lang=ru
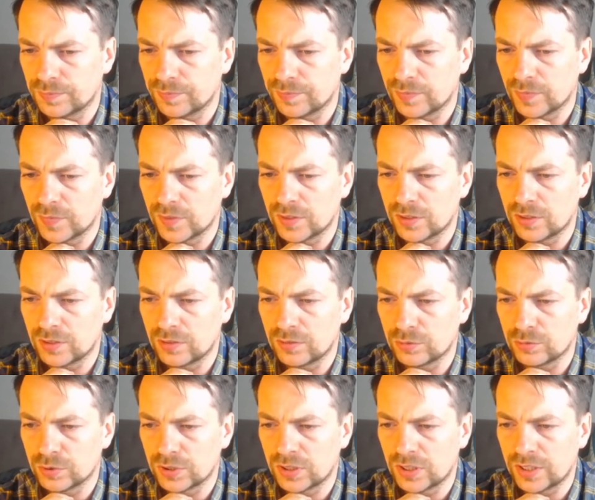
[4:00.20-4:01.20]
Э,
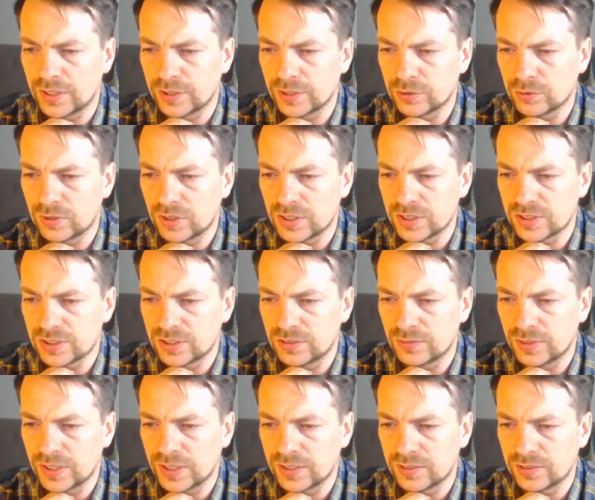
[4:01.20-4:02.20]
вот играет он разные
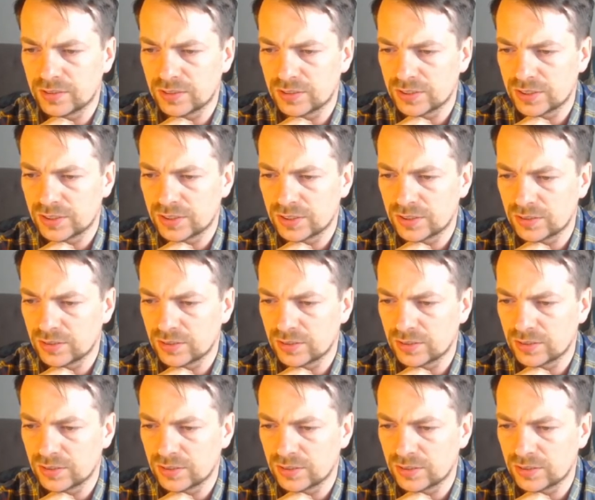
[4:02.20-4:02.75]
варианты с...